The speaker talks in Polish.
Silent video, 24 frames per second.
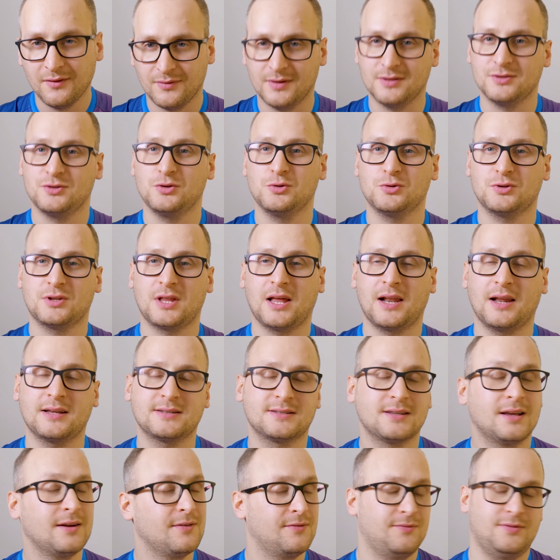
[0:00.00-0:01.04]
Więc już
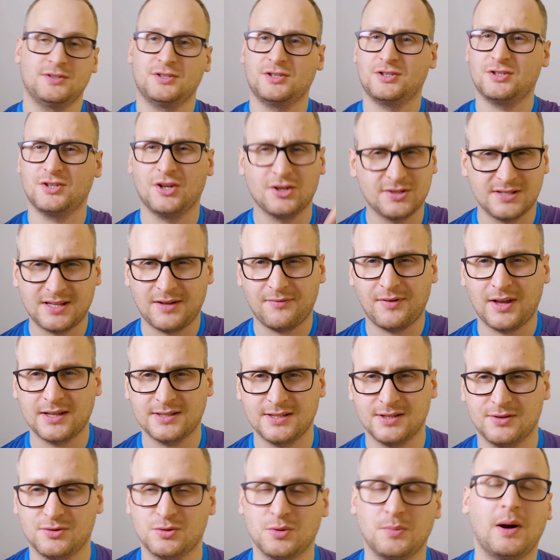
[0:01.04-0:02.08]
teraz Wy
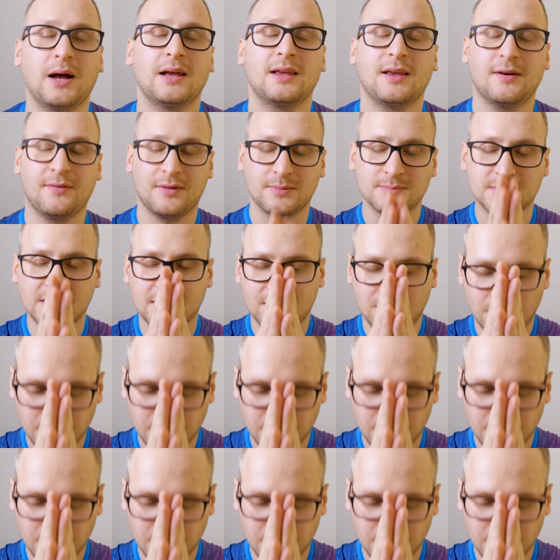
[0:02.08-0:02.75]
zostawiacie suba, ja Wam za